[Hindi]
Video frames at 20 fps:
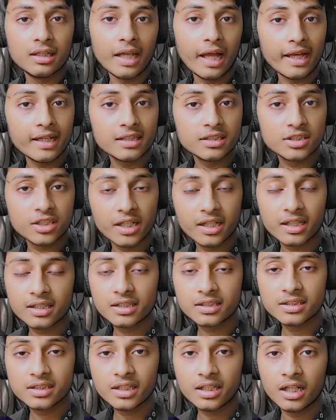लाइक शेयर
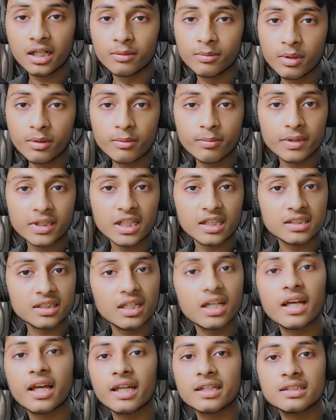कीजिए हमें भी पता
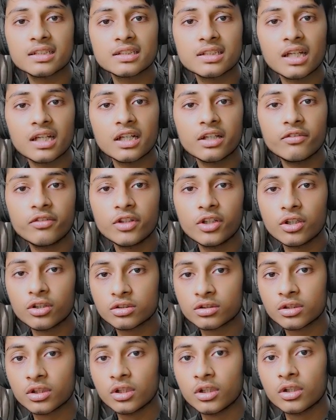चला कैसे जा रहे
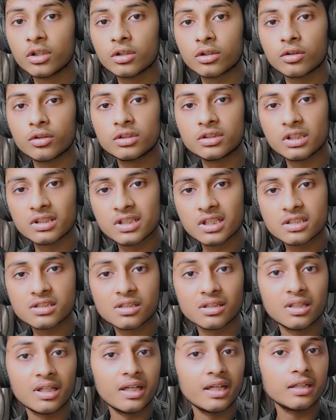वीडियोस कोई
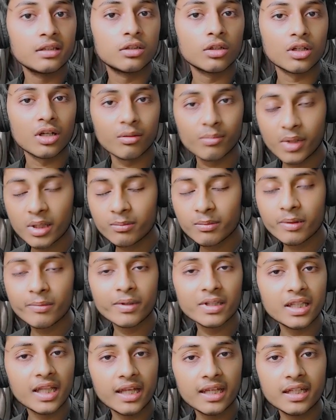सजेशन है तो कमेंट
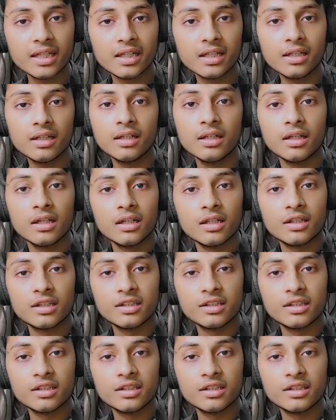में बताइए